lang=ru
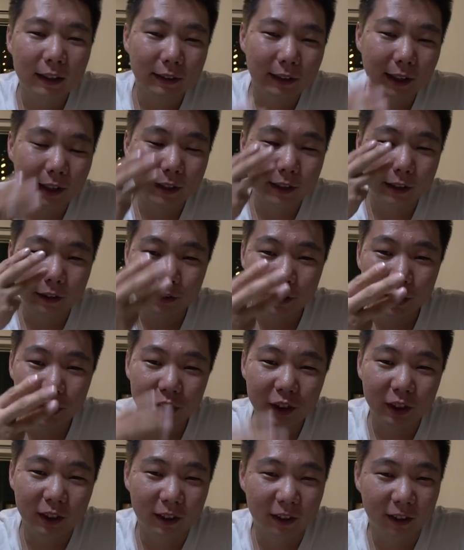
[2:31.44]
Третья вещь,
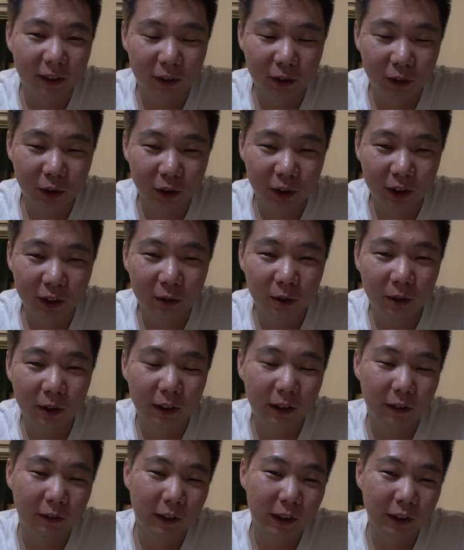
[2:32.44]
это тоже
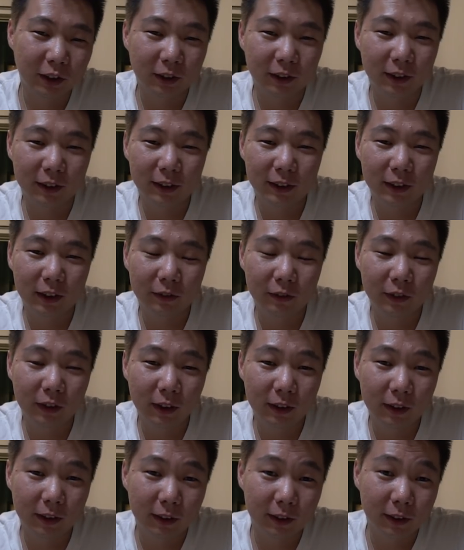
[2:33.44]
довольно-таки важно, если вы
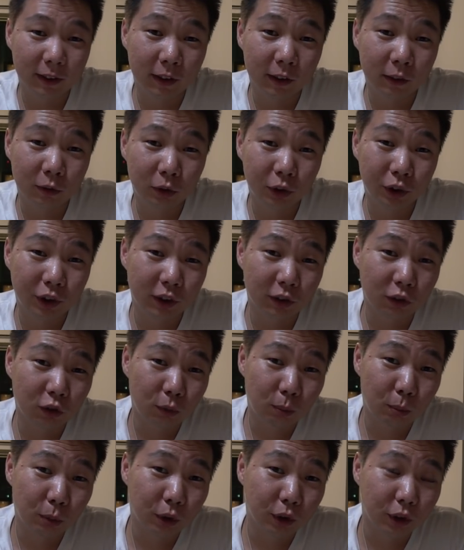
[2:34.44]
летите из одного часового
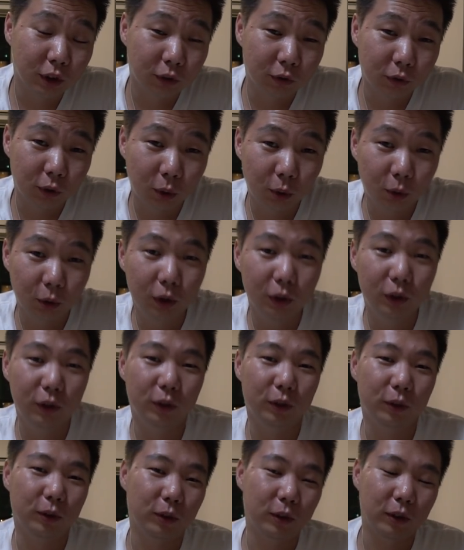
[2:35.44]
пояса в другой,
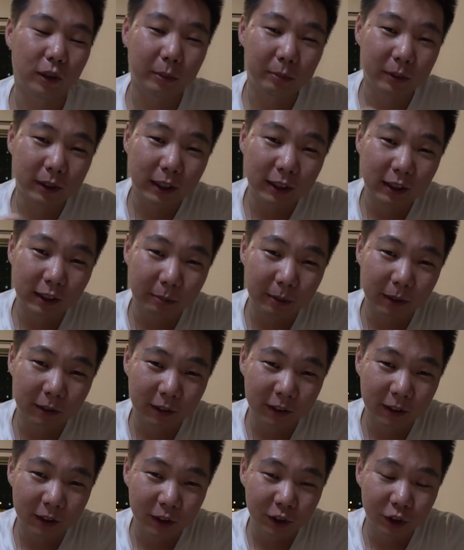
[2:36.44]
то обязательно
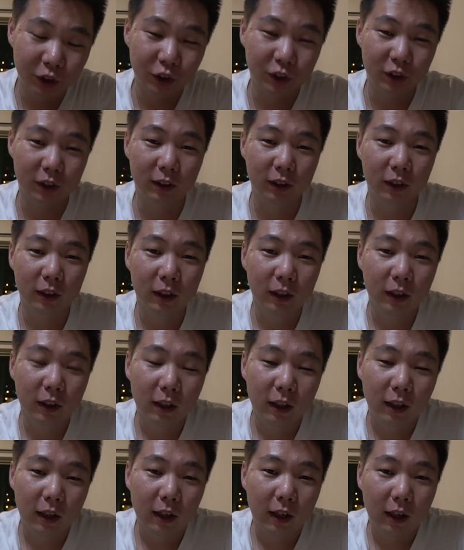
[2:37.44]
переводите часы.
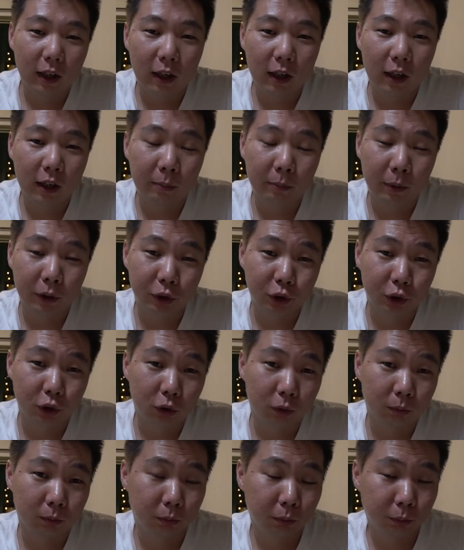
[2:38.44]
А,
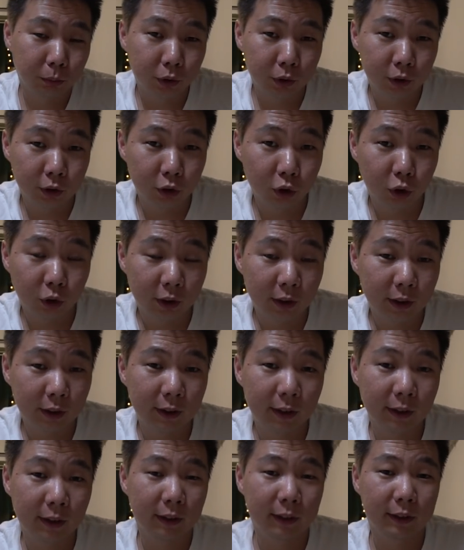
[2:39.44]
Причем не стоит
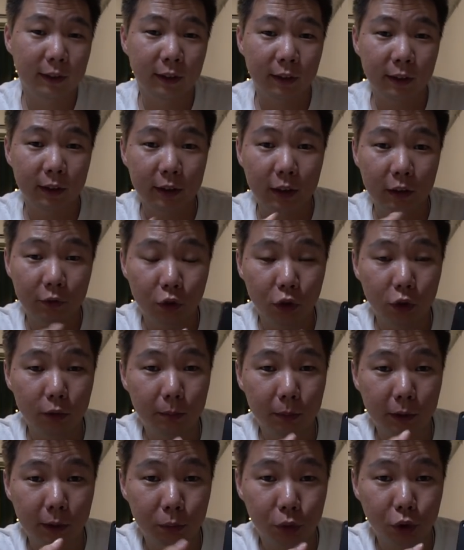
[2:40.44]
надеяться на телефон,
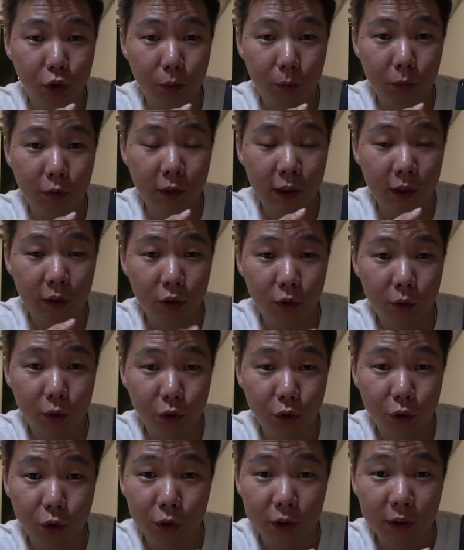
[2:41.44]
потому что бывает то,
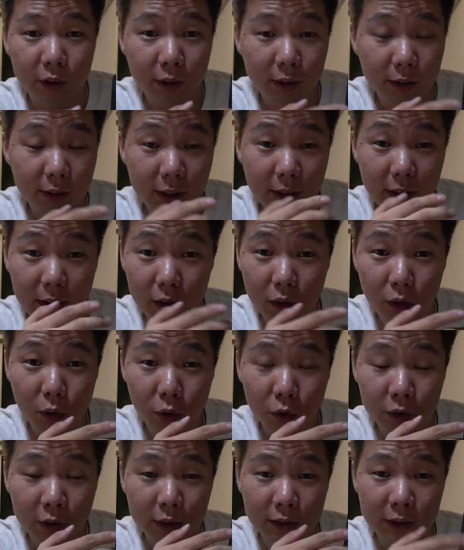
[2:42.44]
что иногда
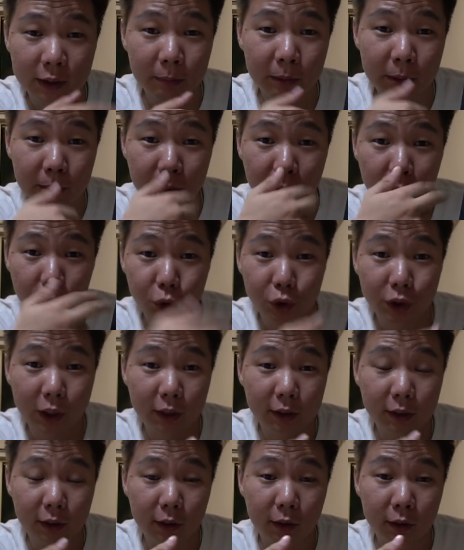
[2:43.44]
он сам не
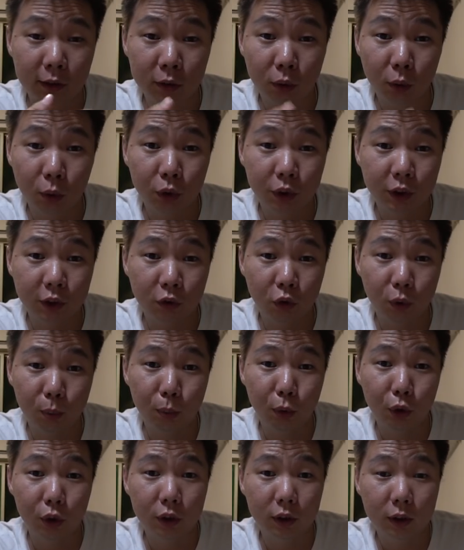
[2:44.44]
переключается на другой часовой
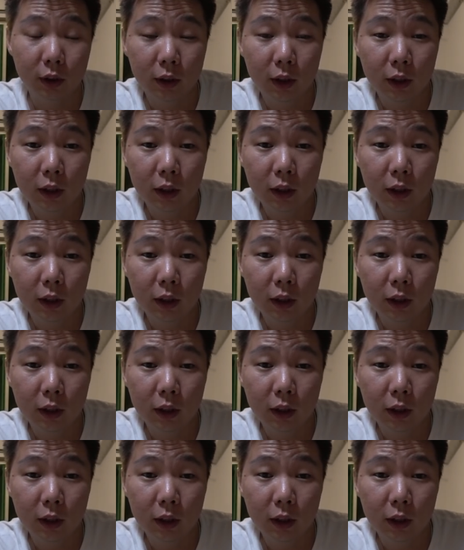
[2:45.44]
пояс.